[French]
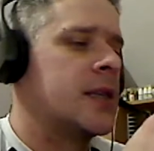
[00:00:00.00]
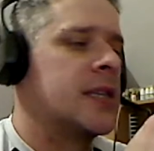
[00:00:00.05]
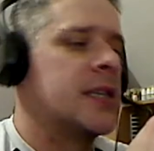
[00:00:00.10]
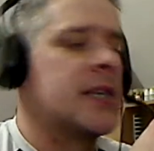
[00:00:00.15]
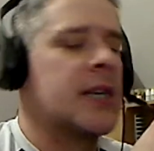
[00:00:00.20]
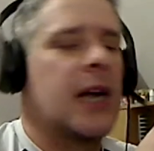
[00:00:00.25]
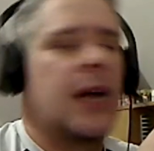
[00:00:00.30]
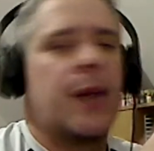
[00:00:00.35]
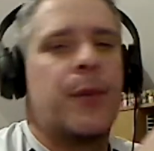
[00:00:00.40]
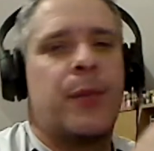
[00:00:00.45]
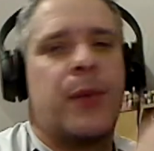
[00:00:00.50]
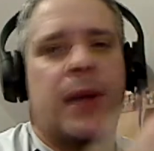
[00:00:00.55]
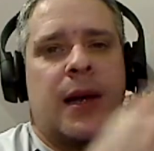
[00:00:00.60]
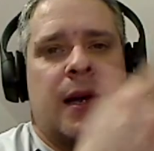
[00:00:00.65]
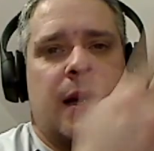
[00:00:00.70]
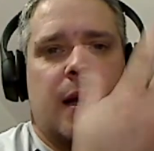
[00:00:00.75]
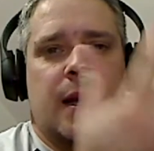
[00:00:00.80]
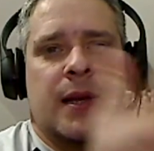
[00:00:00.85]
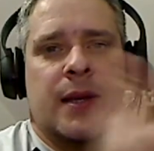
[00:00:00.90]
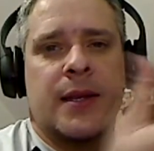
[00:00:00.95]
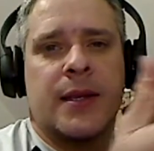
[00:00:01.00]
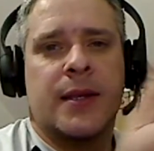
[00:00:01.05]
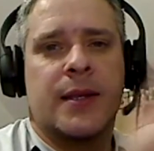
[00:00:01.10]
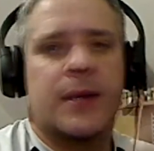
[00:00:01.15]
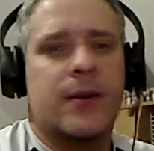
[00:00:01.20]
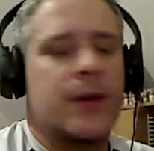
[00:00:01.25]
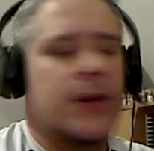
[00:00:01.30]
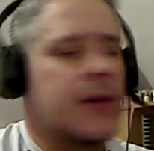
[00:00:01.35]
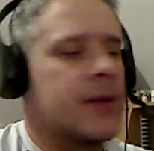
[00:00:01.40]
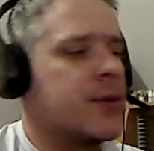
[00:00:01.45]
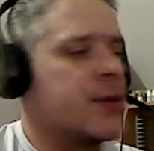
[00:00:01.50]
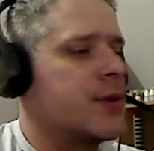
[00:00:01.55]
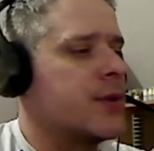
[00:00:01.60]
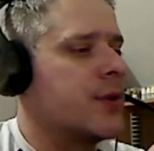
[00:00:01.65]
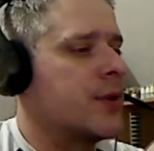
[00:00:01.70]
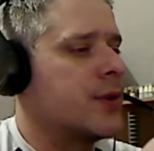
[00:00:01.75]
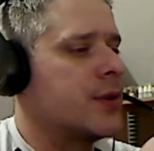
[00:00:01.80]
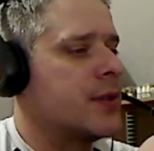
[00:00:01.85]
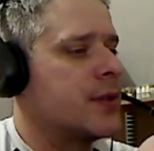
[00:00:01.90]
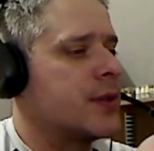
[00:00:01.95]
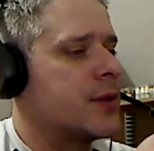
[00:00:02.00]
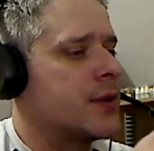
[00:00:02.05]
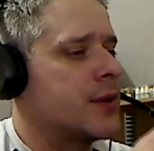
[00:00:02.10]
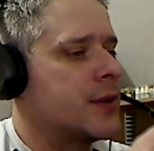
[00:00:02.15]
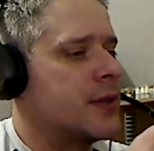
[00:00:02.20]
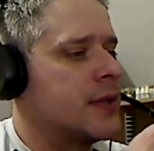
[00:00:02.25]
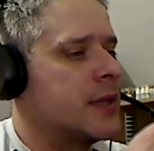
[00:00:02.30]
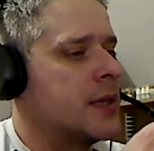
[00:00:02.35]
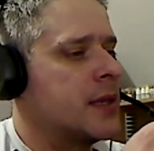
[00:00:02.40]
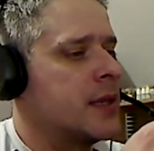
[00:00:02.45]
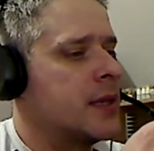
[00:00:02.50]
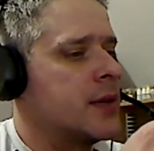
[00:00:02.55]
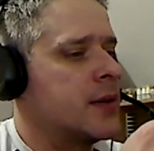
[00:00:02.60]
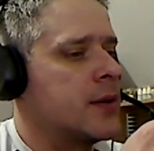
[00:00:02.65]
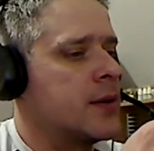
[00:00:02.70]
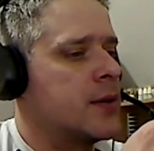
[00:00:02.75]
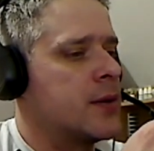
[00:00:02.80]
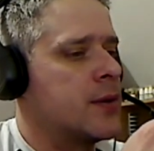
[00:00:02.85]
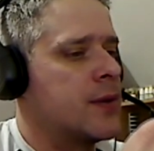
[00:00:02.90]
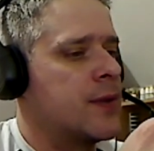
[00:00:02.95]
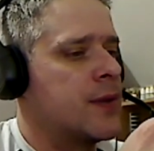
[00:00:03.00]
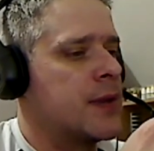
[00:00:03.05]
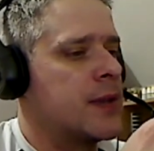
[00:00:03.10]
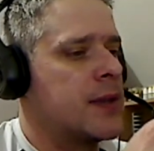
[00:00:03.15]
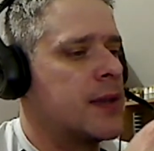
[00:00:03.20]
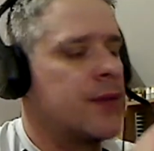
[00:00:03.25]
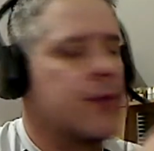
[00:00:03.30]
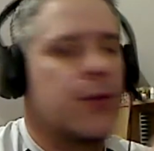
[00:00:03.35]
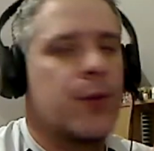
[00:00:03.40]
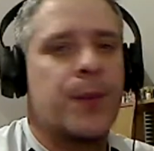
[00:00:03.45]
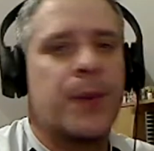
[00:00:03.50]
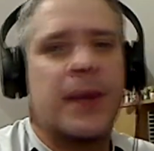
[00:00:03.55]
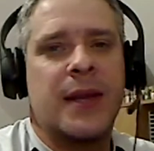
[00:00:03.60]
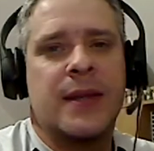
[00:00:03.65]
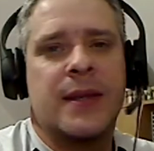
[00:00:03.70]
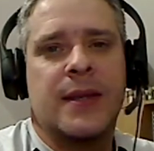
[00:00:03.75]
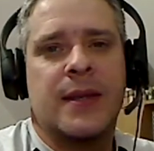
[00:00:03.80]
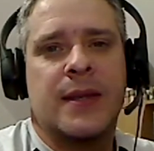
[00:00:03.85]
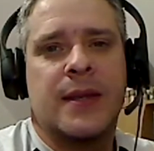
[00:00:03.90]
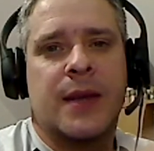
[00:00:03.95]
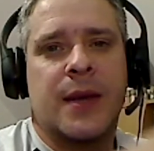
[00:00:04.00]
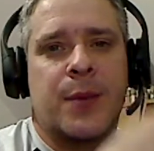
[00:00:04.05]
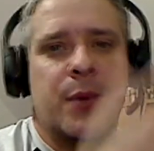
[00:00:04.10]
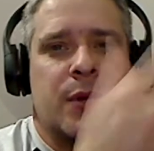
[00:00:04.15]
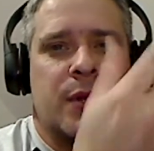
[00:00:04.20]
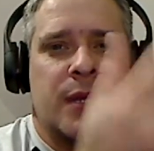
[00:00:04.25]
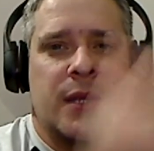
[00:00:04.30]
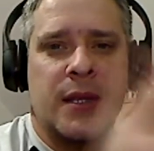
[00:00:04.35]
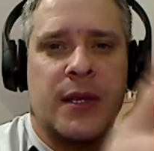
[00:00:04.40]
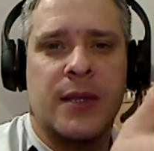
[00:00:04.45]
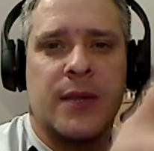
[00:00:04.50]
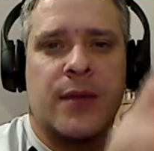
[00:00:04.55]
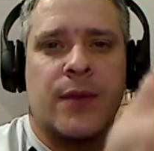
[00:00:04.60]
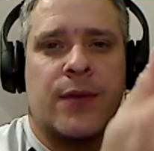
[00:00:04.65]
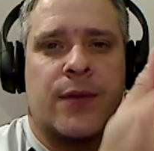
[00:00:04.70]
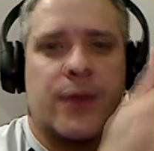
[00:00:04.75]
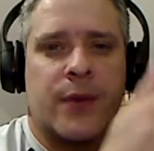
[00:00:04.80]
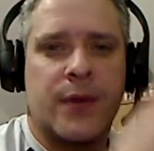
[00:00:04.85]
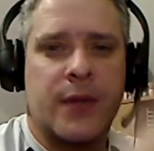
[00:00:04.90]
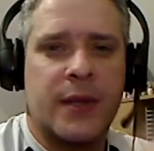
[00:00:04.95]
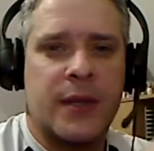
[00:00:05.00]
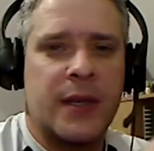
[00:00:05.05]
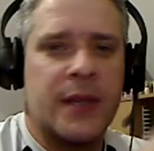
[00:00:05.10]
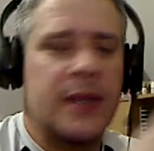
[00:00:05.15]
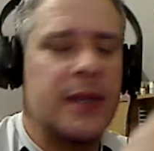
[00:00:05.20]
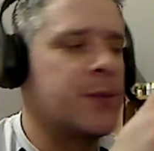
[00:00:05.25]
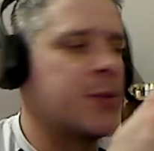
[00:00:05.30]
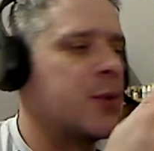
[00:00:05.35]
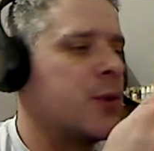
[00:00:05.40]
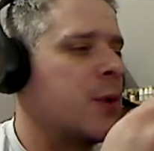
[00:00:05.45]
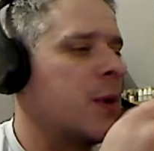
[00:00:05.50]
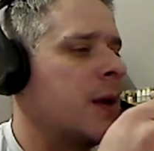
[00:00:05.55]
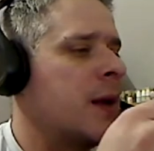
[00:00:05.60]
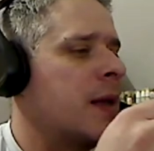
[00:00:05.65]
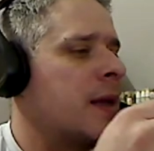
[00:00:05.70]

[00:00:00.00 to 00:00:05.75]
qui rappelle les risques, la teneur en nicotine, le fait qu'il ne faut pas laisser ça apporter des enfants, des animaux,